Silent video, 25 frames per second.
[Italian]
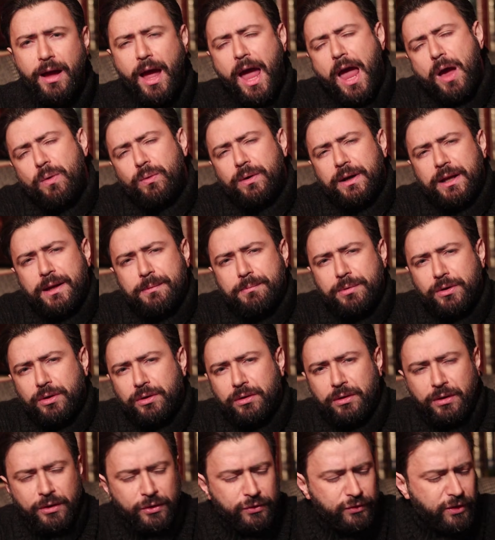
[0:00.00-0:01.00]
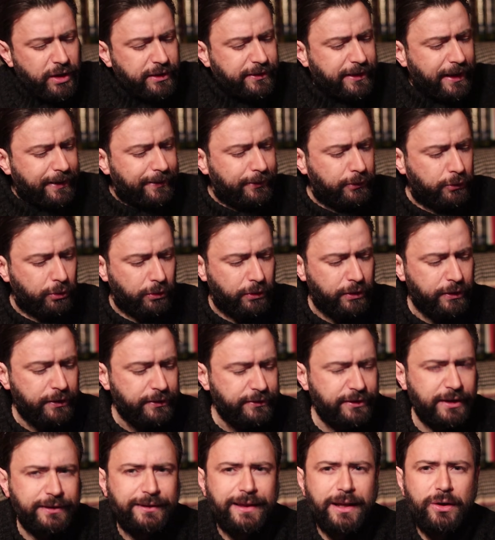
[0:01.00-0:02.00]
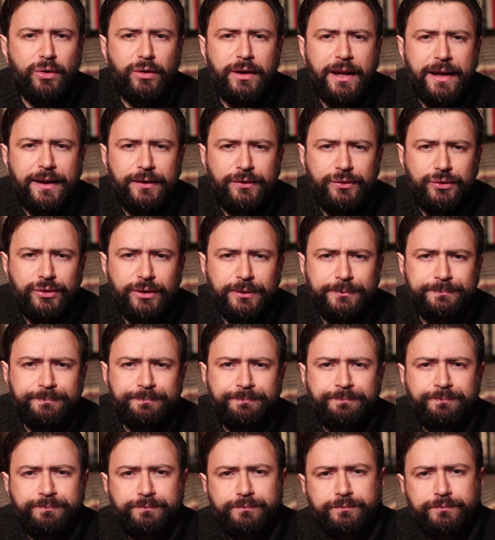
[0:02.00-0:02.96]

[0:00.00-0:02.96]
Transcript: È un libro, già è tanto se te lo leggi.